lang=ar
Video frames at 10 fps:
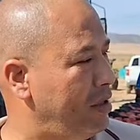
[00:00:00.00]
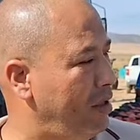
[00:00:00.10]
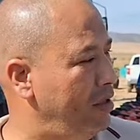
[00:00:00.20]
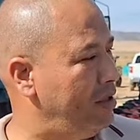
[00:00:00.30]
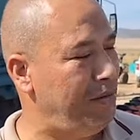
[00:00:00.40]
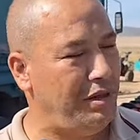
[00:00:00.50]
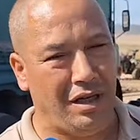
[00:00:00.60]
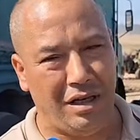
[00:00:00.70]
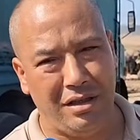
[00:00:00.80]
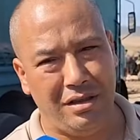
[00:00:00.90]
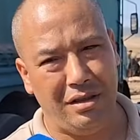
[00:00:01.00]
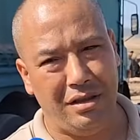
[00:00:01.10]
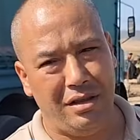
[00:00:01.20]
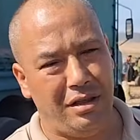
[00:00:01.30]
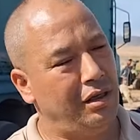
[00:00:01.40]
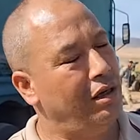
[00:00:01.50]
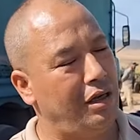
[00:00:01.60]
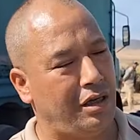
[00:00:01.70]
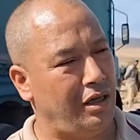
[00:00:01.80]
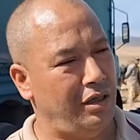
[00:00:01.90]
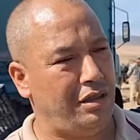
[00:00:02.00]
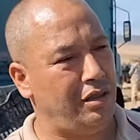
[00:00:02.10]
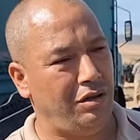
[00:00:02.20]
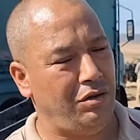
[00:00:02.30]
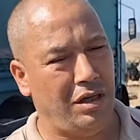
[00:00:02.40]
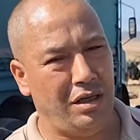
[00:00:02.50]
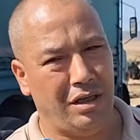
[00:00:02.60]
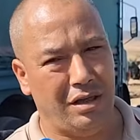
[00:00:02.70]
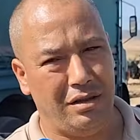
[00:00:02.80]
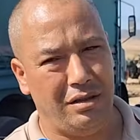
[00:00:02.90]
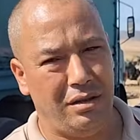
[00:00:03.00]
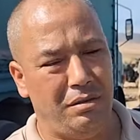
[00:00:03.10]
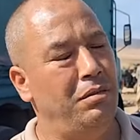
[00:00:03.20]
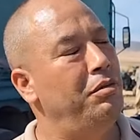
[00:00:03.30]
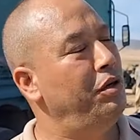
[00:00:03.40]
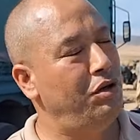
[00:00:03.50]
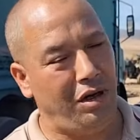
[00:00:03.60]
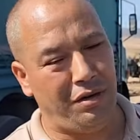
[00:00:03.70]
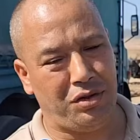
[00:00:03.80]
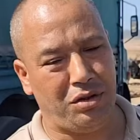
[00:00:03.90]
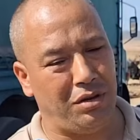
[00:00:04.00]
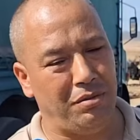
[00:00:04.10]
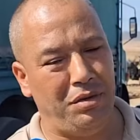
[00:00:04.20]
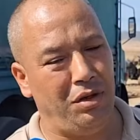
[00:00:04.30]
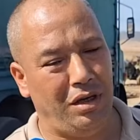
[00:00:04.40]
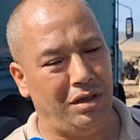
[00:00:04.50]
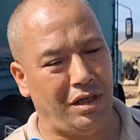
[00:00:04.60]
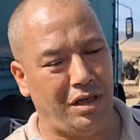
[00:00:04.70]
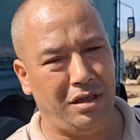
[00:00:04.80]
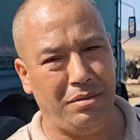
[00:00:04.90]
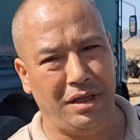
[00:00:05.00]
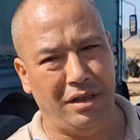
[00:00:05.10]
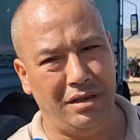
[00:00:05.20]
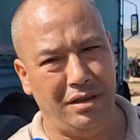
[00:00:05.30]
كاليتي مليحه لا كاليتي تاعو لا كاليتي تاعو هايله ما شاء الله مبيوعه في السوق مبيوعه دخل تبيع